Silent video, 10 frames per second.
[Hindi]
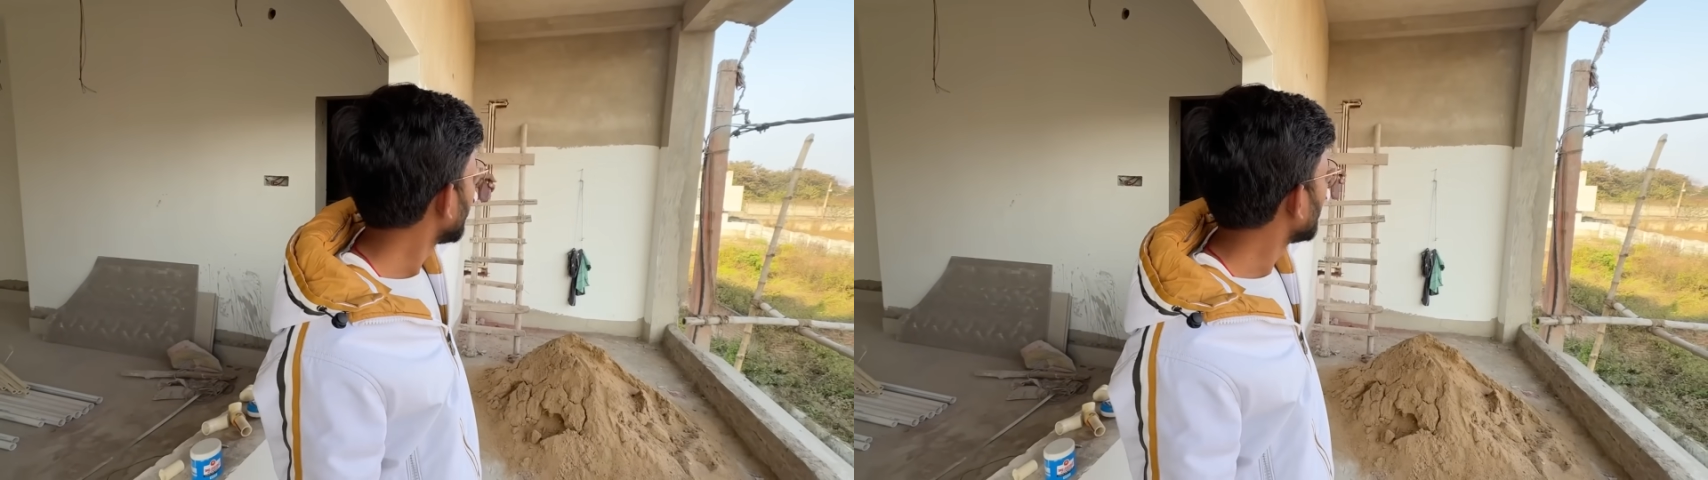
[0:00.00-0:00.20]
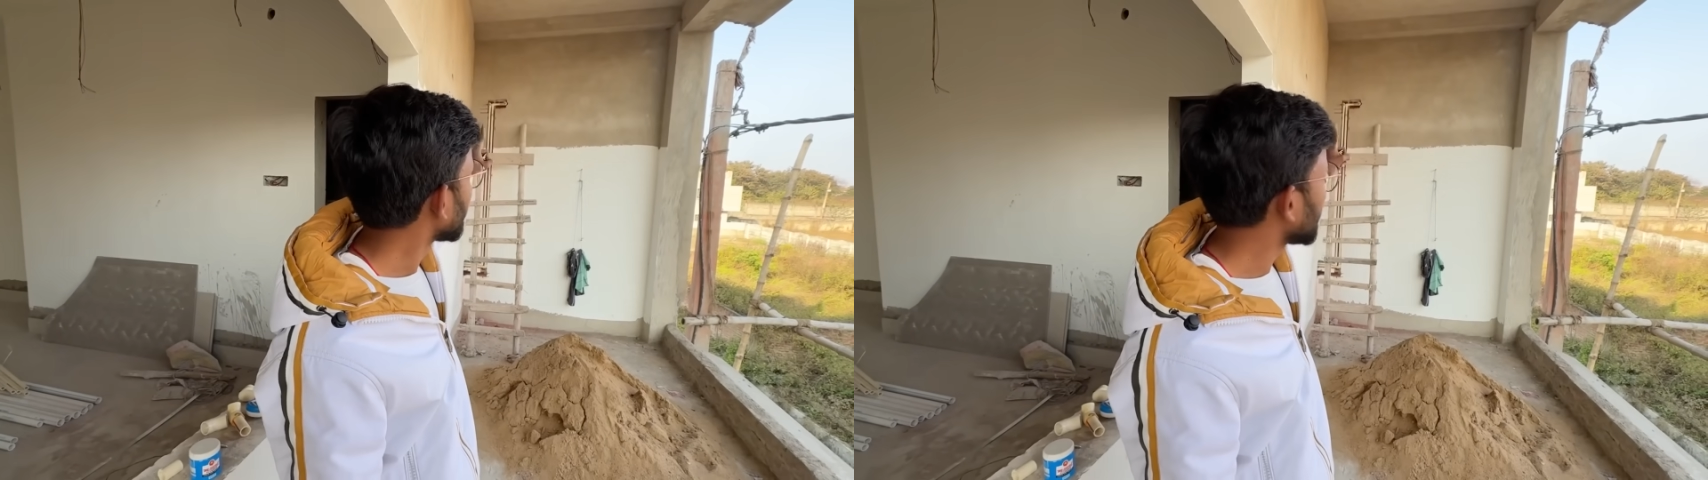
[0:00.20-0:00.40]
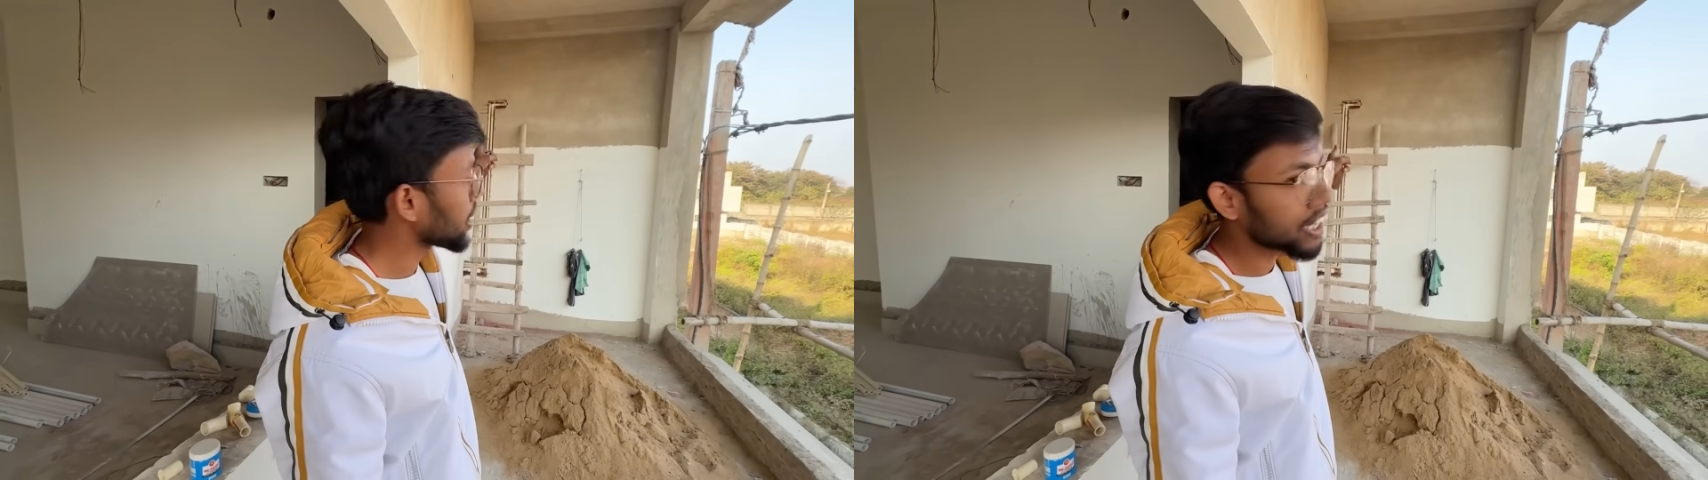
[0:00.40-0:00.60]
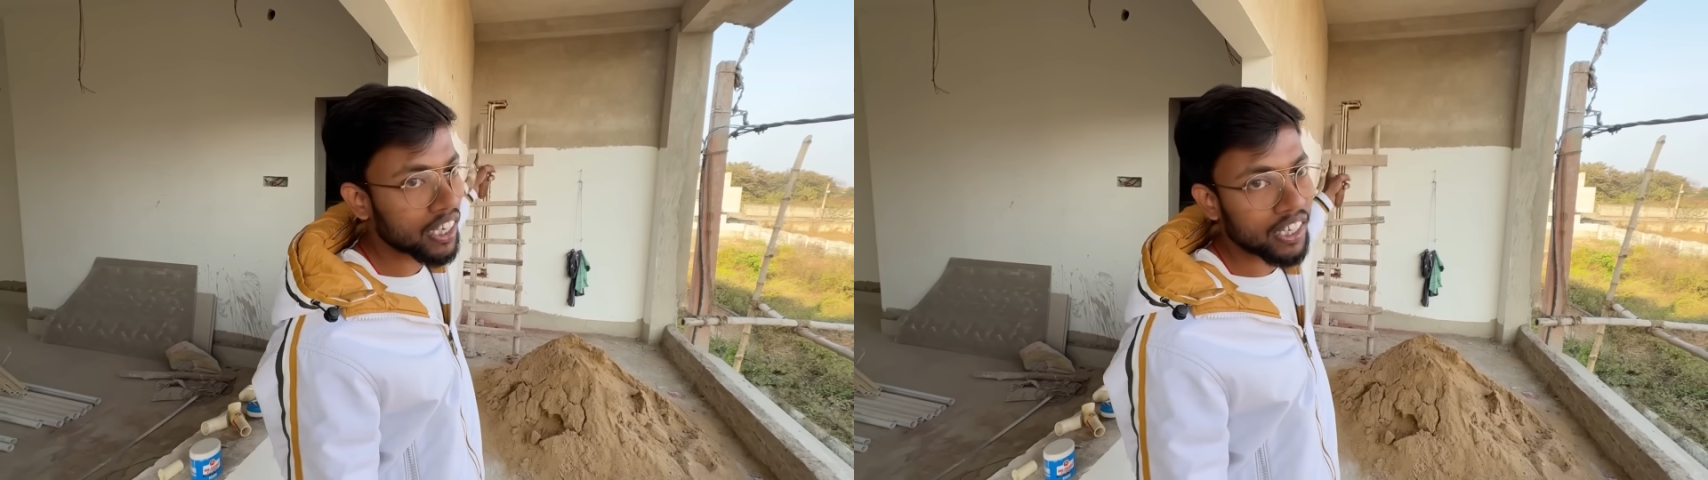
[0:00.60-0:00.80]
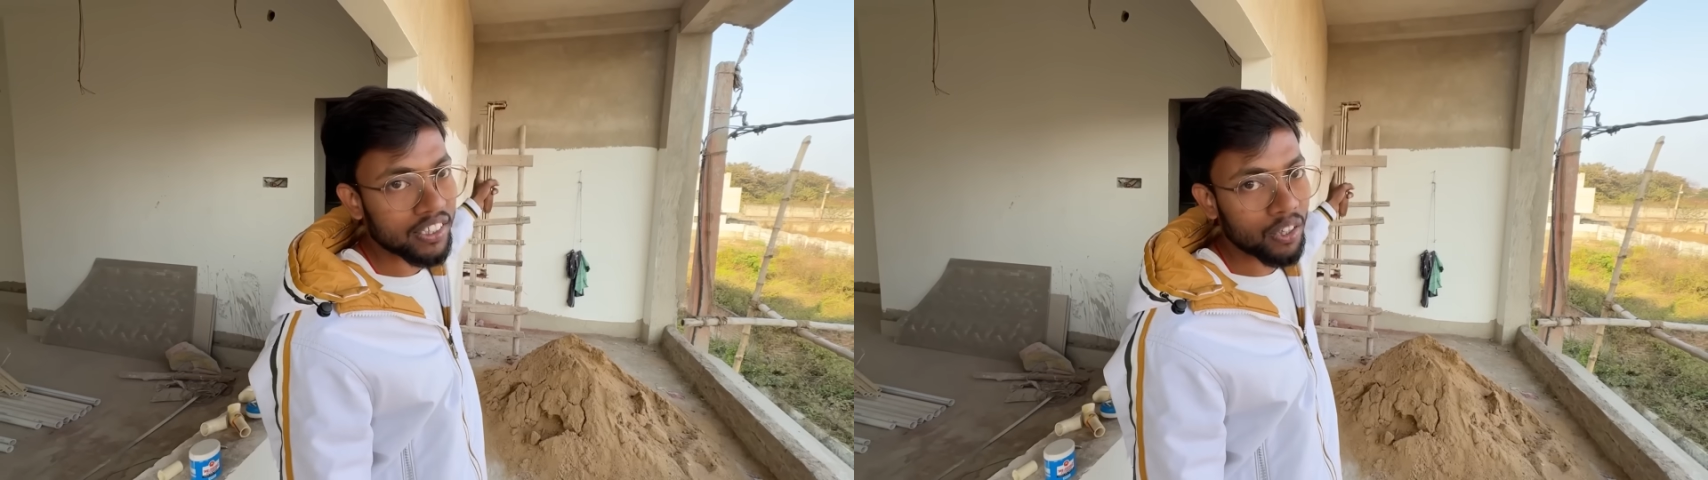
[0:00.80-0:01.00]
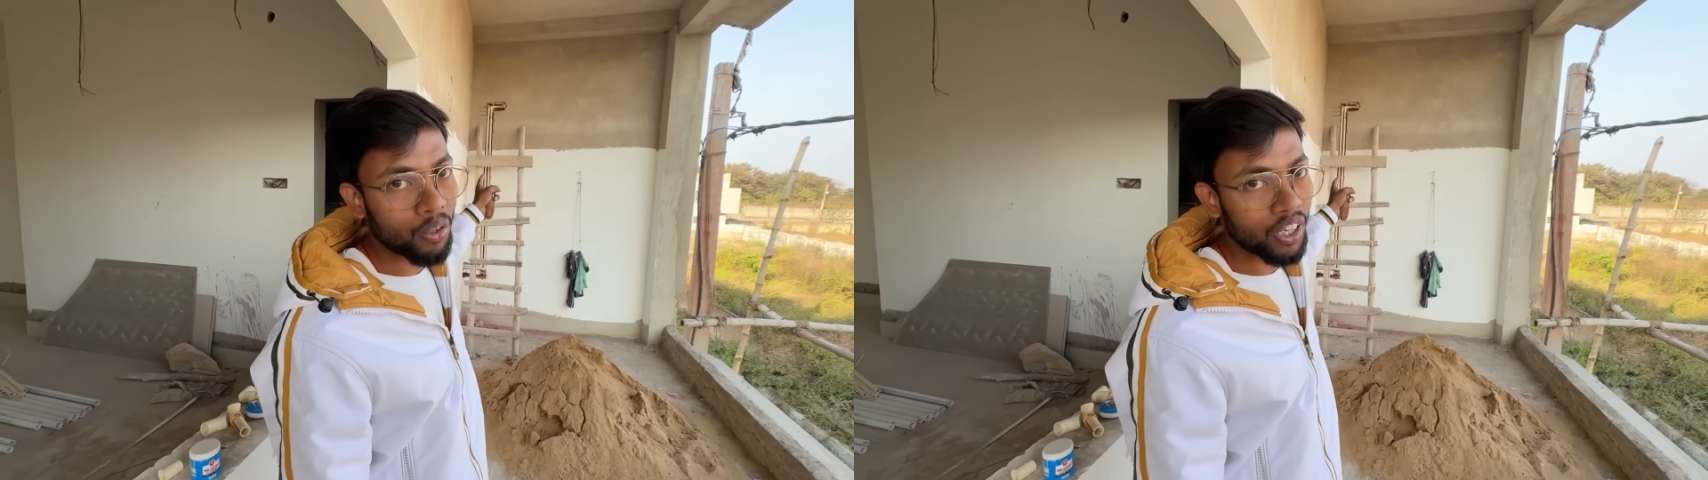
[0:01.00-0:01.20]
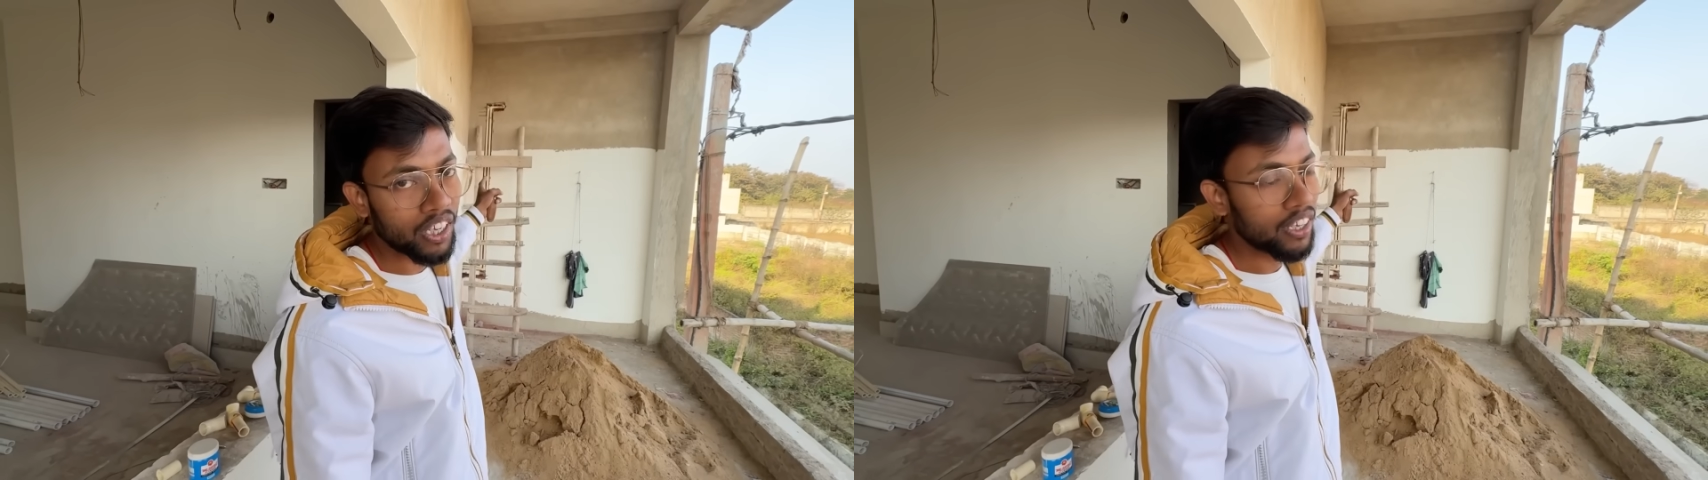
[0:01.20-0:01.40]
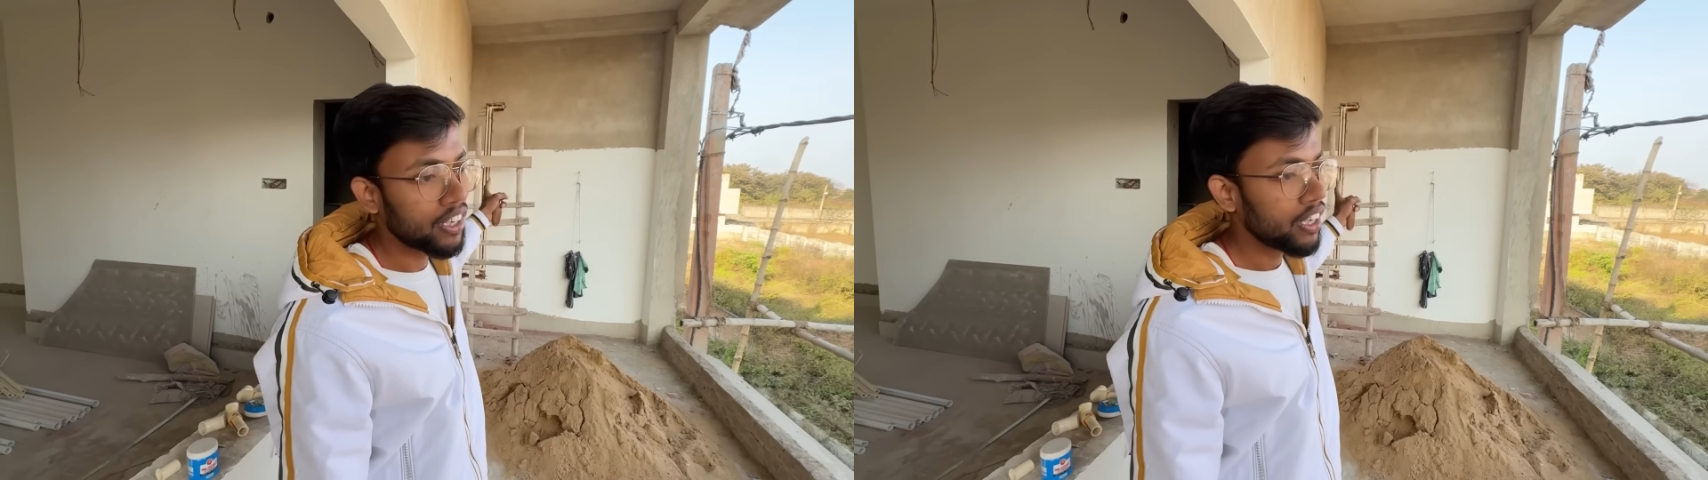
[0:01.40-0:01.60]
वो गीजर का कनेक्शन हो
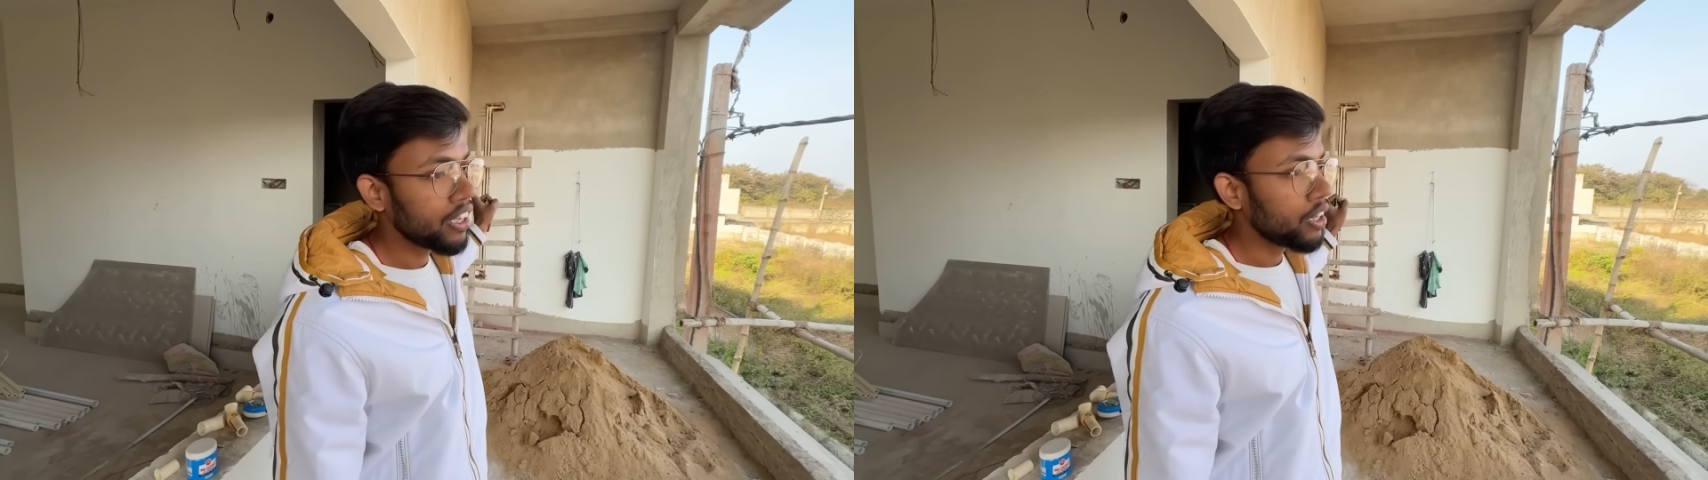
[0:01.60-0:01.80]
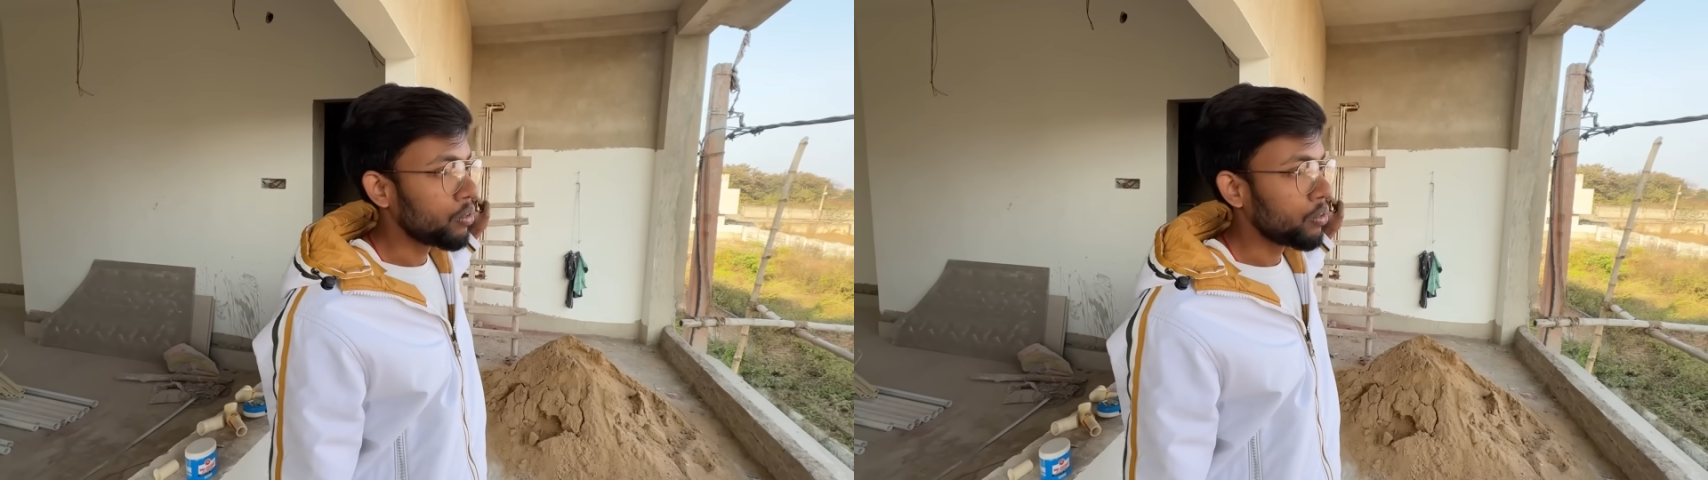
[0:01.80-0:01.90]
गया है